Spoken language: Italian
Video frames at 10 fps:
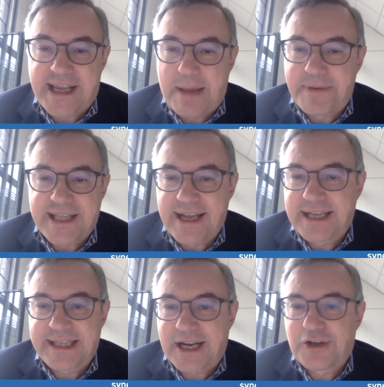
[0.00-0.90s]
mi capita
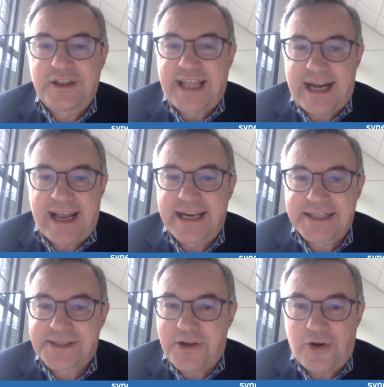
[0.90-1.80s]
anche di raccontarla a
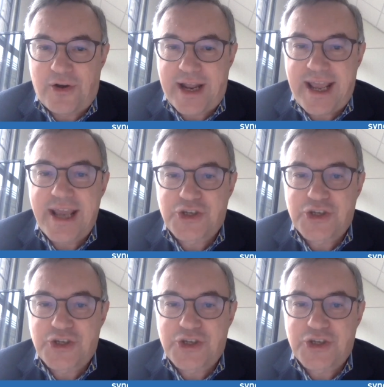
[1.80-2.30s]
lezione,